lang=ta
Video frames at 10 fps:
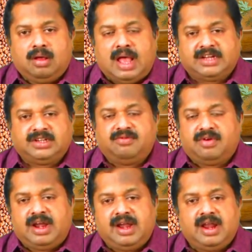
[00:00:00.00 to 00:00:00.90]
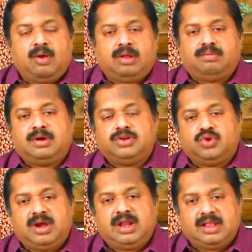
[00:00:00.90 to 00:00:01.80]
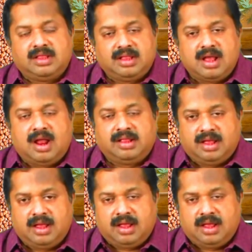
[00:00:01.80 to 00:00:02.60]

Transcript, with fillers: ஆக்ஷன் ஃபார் இந்தியன் டெவலப்மெண்ட் சொல்லிட்டு அந்த தான் அந்த